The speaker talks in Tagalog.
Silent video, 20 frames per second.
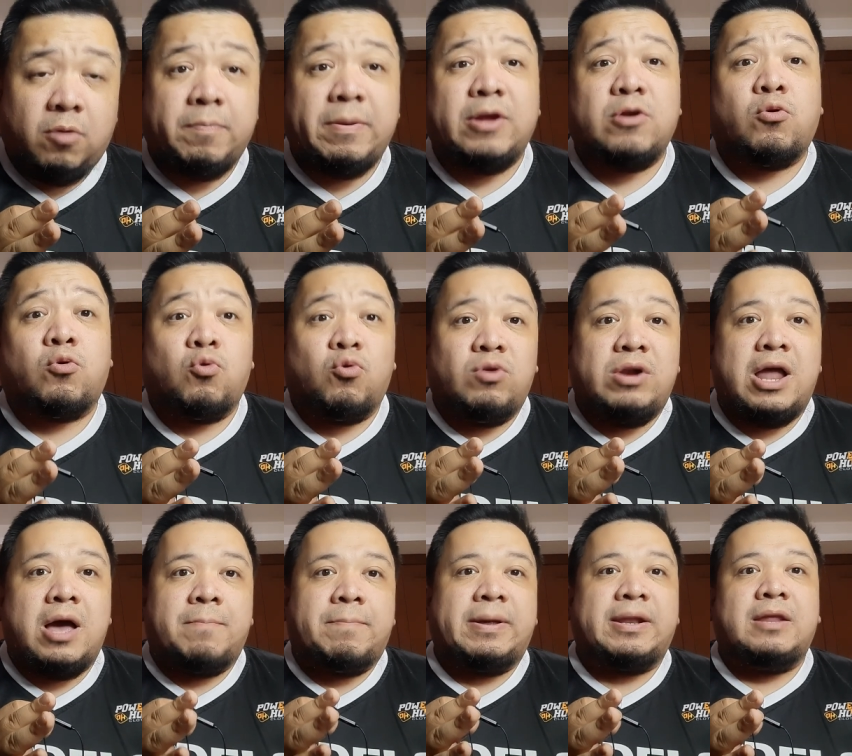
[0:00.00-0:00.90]
Pero
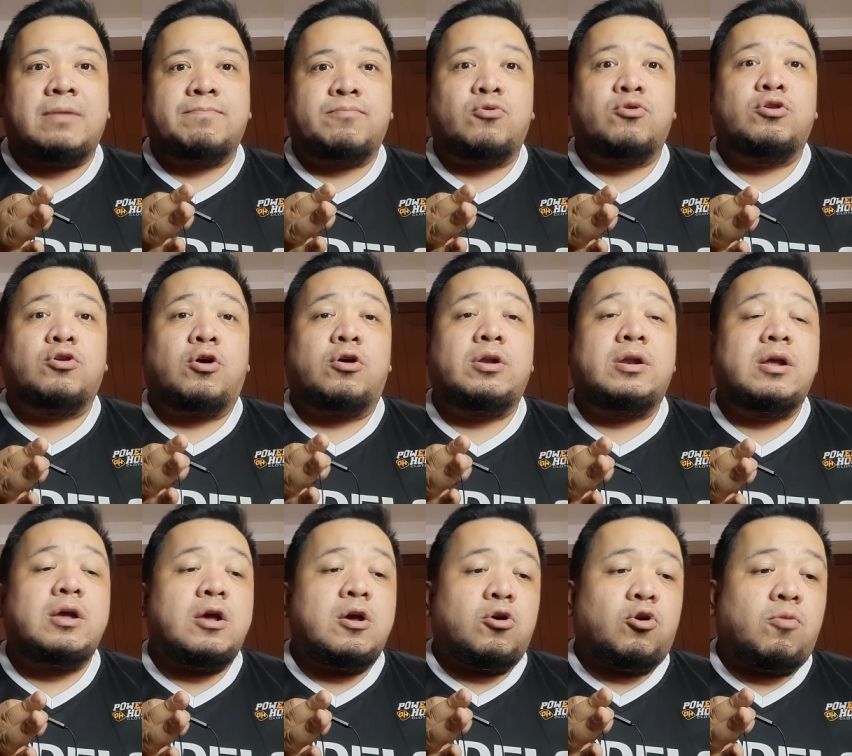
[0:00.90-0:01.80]
kulang pa rin po yun,
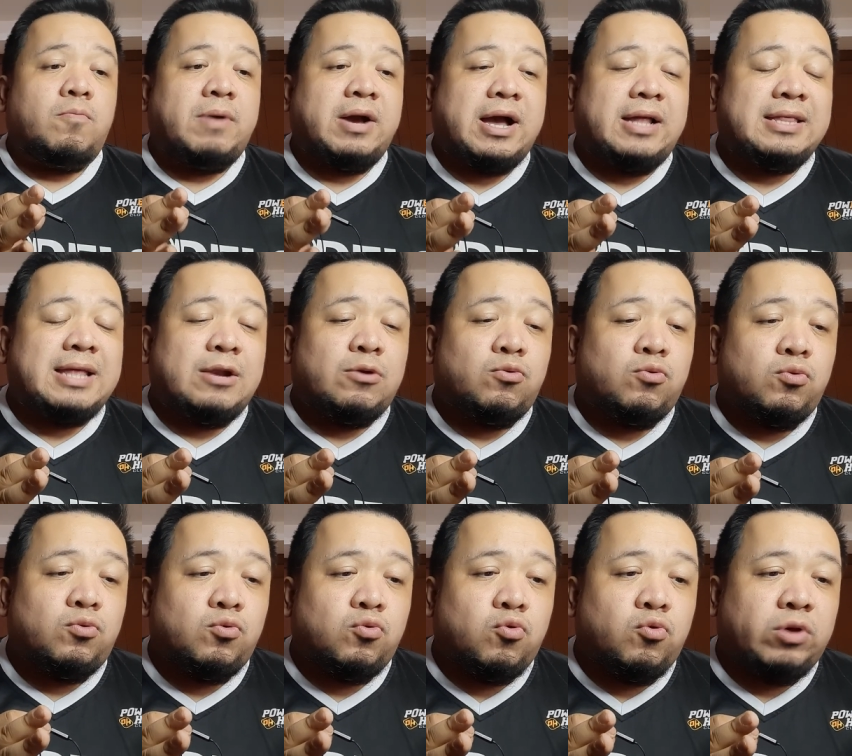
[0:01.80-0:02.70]
kumbaga
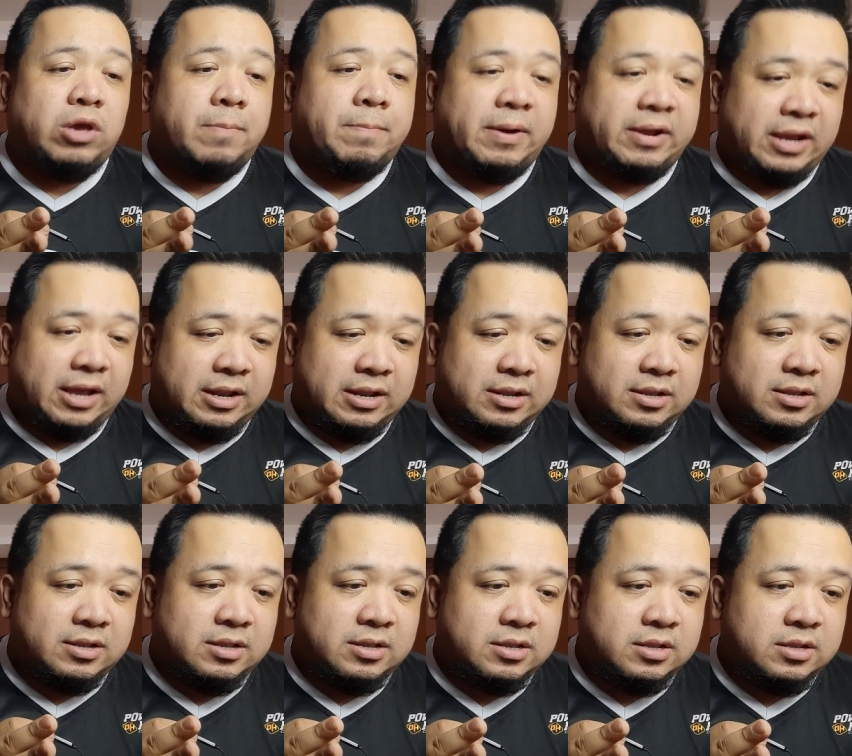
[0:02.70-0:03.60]
nalulugi pa rin.
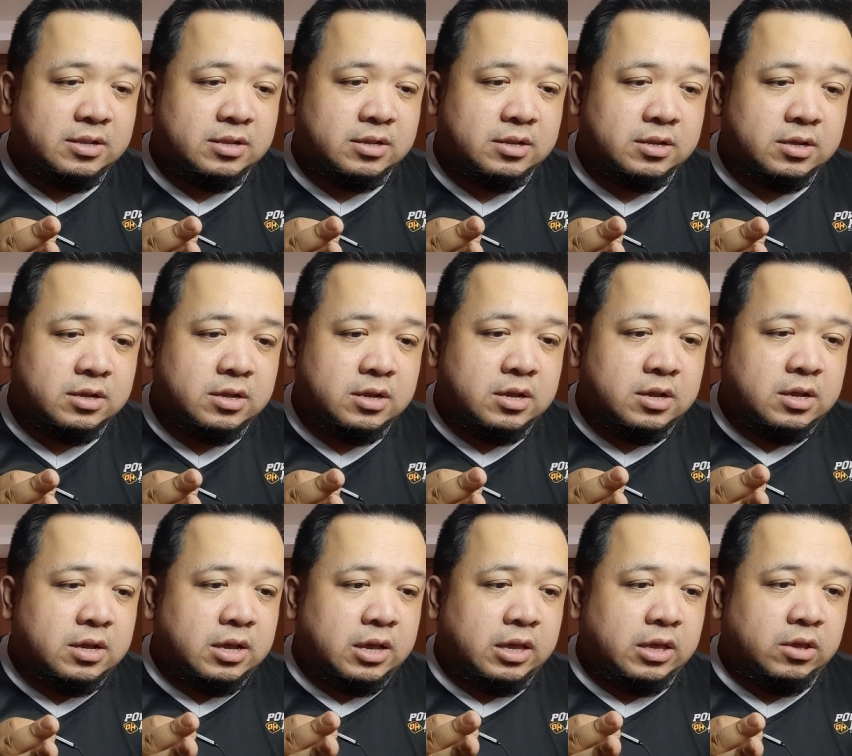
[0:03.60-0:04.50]

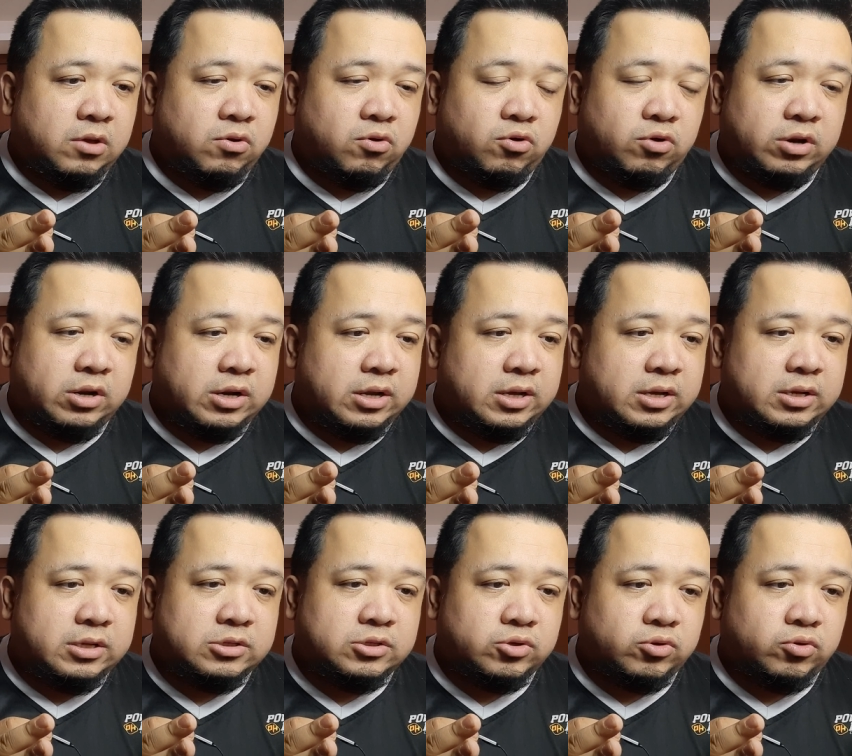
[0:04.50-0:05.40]
Yun. Ah,
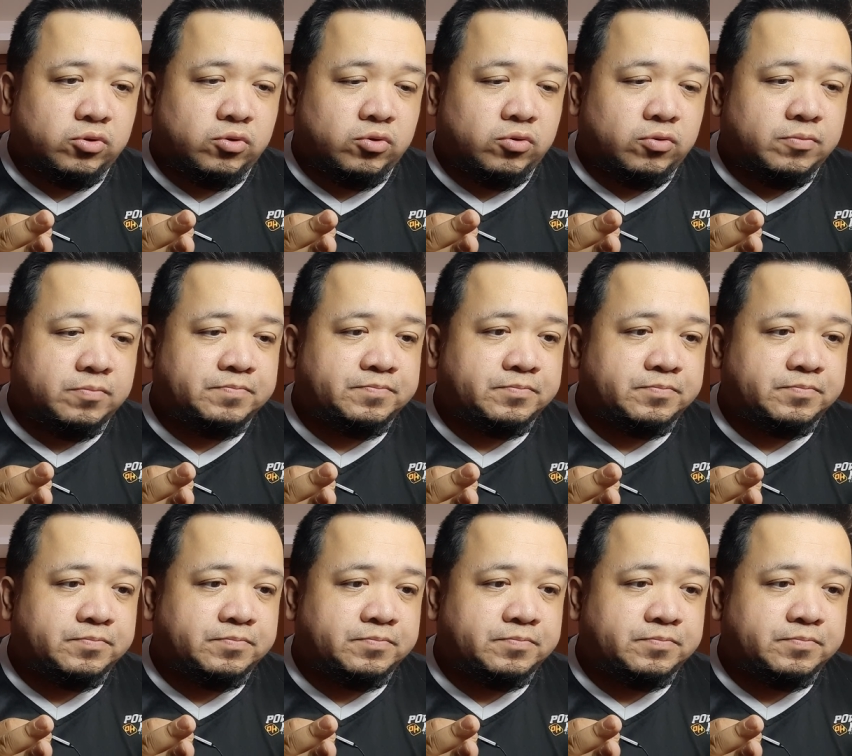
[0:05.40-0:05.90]
so,